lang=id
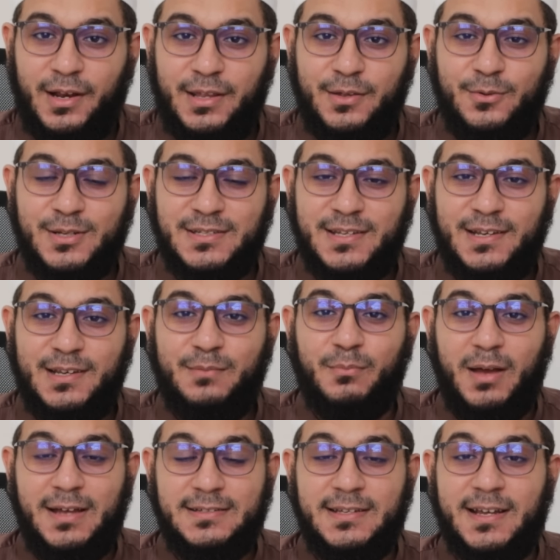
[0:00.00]
Alaihi
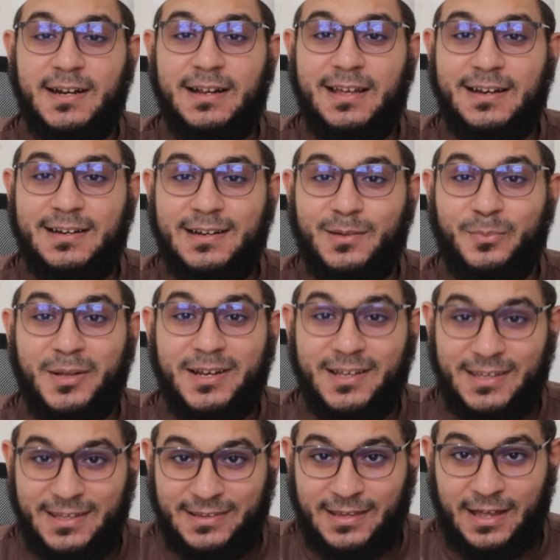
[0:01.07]
Wasallam ajarkan
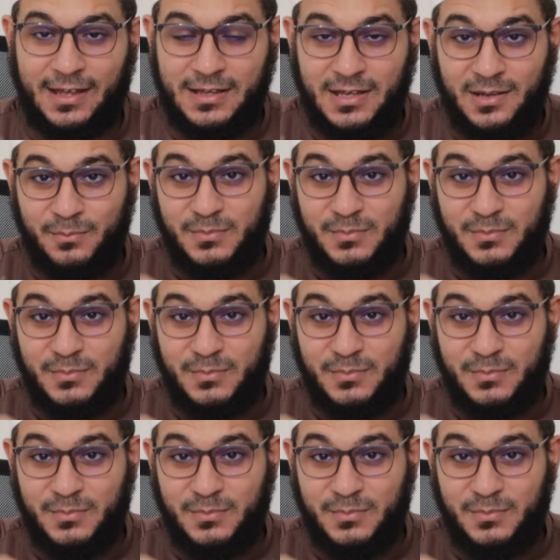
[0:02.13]
kepada kita.